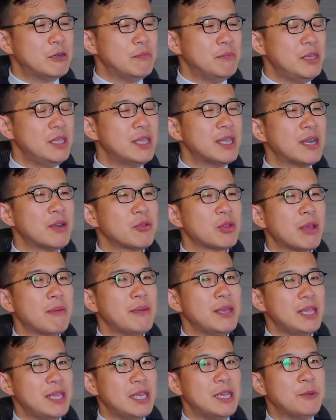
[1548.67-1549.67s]
みんなのた
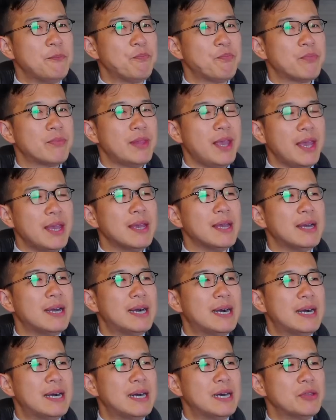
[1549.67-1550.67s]
めにね、
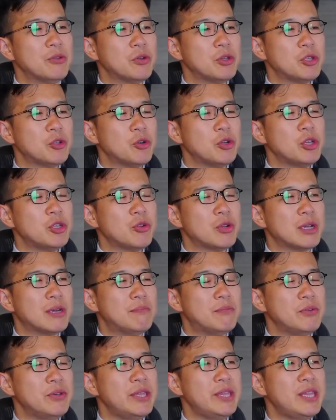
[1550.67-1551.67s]
一人一人が
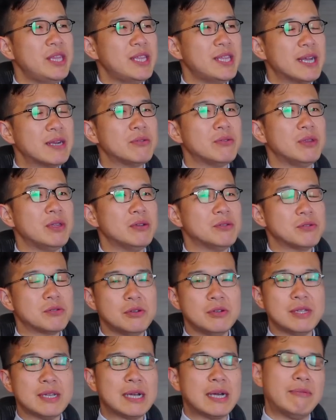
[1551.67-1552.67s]
部品になるっていう、
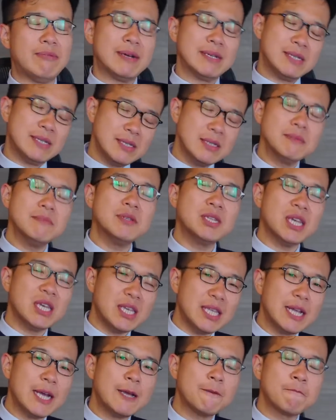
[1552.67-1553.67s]
そういうなんかファシズム
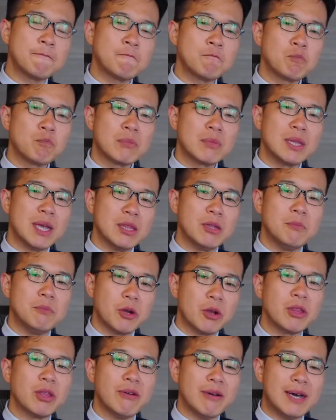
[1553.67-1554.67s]
的なも
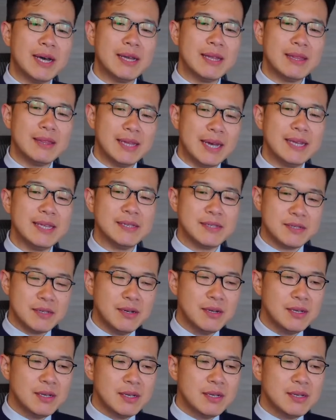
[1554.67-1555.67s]
のではないです
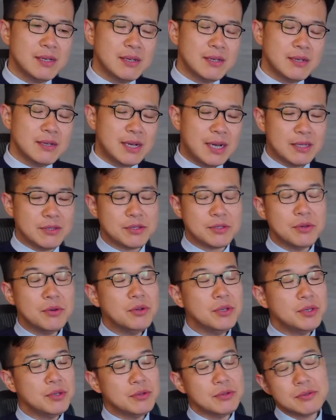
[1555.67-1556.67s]
よ。
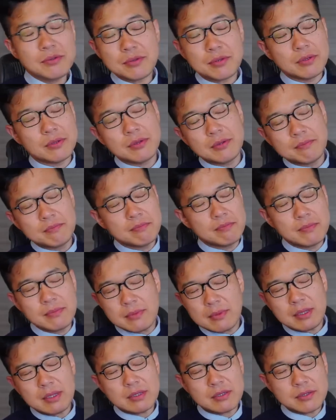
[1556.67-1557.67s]
そういう、双
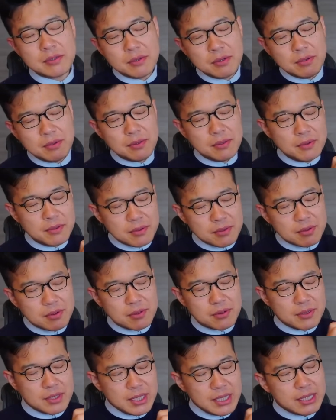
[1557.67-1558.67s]
方
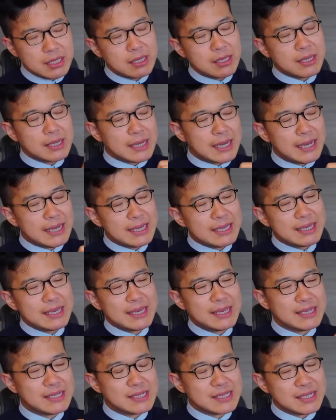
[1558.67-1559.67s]
向に関
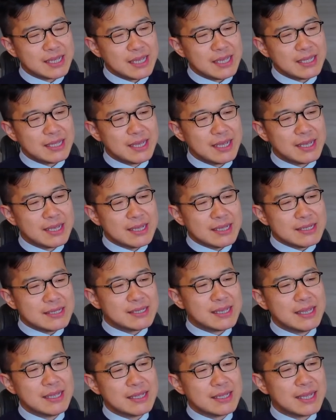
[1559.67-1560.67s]
係していて、
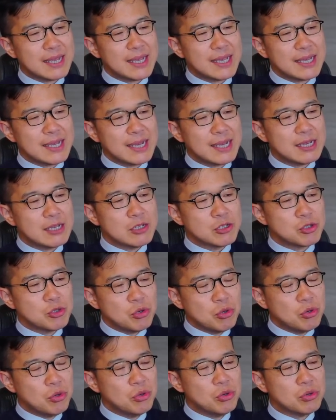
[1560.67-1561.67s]
全体が
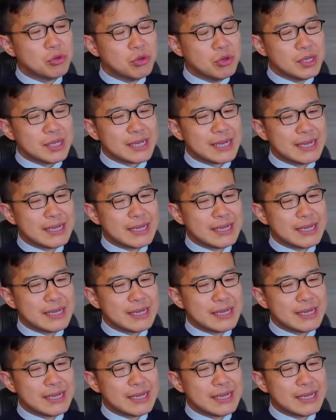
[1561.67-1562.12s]
双方向に